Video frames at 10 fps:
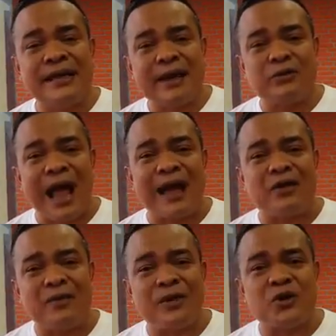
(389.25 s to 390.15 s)
แนวทาง
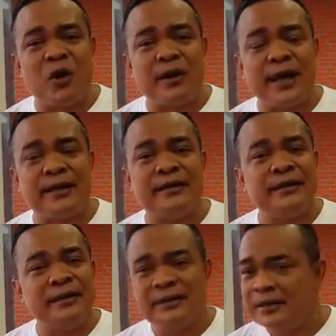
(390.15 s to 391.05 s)
นปชนั้น
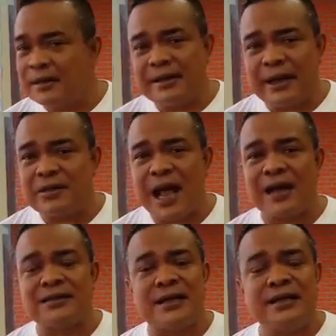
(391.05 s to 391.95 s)
ยึดแนวทา
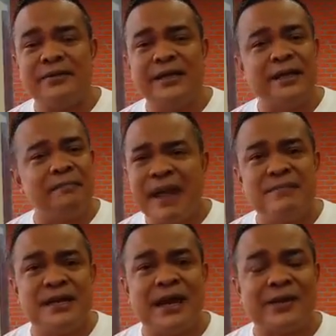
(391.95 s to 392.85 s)
งสันติวิธี ไม่
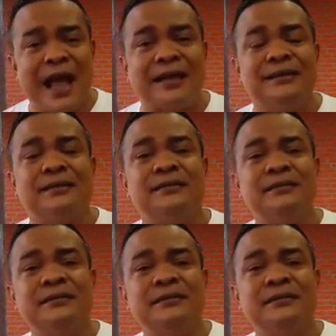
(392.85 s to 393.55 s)
มีแนวทางอื่น